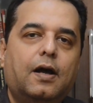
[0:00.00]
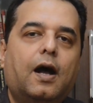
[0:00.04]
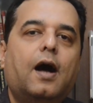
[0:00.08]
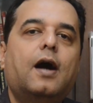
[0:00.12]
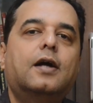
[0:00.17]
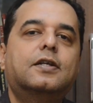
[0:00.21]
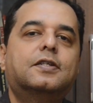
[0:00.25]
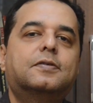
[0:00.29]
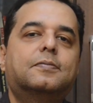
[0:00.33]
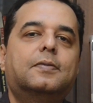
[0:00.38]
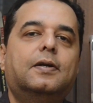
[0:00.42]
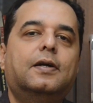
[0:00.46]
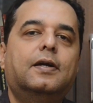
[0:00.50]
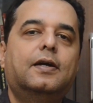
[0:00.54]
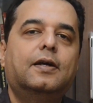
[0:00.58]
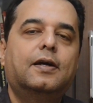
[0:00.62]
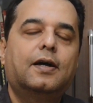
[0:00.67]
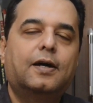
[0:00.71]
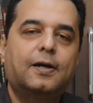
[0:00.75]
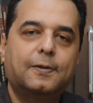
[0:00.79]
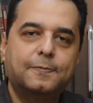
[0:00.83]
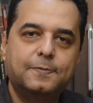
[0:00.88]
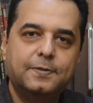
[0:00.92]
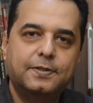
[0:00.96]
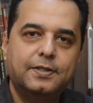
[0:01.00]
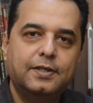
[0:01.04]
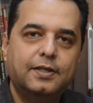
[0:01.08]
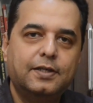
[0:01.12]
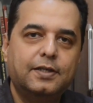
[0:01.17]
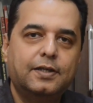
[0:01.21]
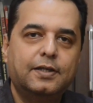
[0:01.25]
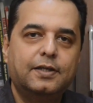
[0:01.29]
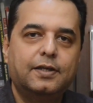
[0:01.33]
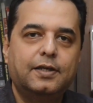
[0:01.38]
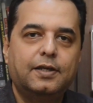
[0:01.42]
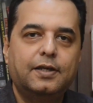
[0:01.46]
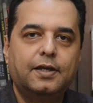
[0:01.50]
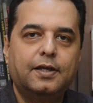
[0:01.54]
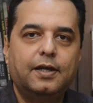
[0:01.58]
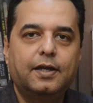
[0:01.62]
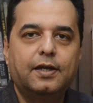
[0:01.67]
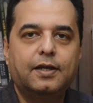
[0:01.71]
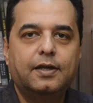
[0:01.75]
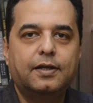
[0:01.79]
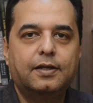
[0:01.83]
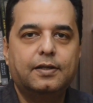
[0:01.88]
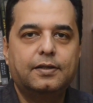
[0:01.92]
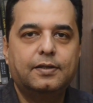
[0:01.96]
आज मैं आपसे
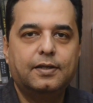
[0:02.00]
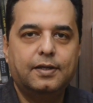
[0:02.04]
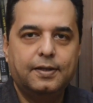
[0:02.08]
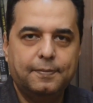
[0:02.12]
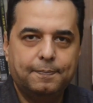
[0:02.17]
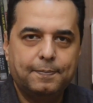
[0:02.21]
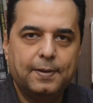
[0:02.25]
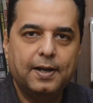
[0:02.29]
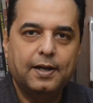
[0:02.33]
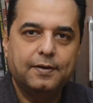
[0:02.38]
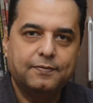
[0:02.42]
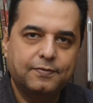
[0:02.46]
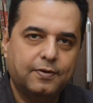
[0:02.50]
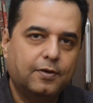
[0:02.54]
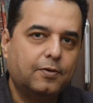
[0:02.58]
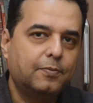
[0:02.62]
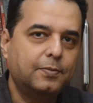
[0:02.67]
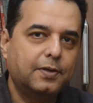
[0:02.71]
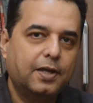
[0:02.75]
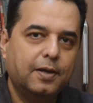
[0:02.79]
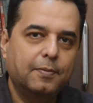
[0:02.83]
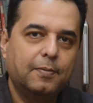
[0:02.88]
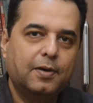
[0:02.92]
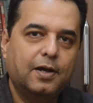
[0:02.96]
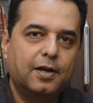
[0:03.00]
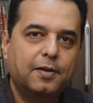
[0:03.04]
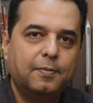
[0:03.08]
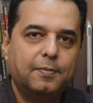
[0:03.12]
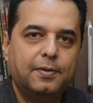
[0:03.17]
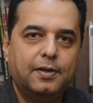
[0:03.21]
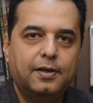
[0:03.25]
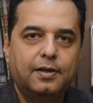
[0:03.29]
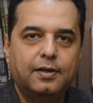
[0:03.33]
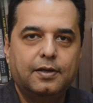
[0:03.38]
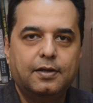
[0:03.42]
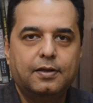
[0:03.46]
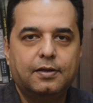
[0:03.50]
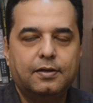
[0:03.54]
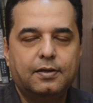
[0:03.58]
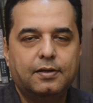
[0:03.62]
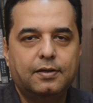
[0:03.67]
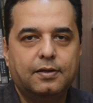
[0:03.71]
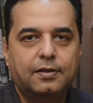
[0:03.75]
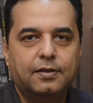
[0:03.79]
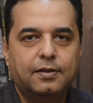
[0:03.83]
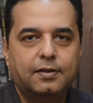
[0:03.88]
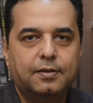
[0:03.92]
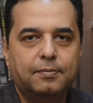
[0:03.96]
एक नए प्लेटफॉर्म के बारे में
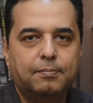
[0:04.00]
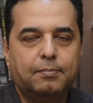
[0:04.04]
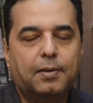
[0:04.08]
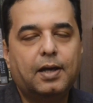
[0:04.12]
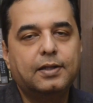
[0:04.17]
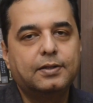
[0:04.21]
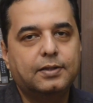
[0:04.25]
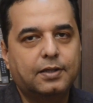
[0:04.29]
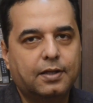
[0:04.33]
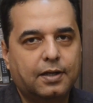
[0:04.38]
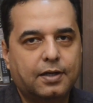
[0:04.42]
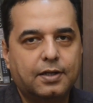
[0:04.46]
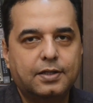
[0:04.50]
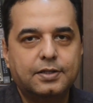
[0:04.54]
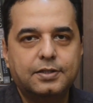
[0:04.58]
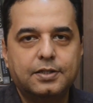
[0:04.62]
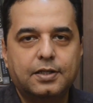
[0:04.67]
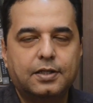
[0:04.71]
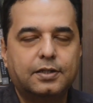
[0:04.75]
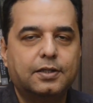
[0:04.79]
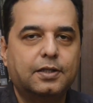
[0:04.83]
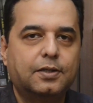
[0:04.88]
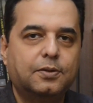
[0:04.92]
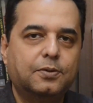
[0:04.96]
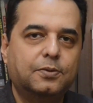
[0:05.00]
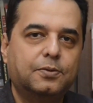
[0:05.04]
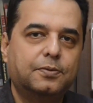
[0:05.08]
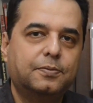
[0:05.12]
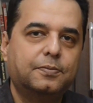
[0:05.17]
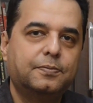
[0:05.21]
बात करना चाहता हूं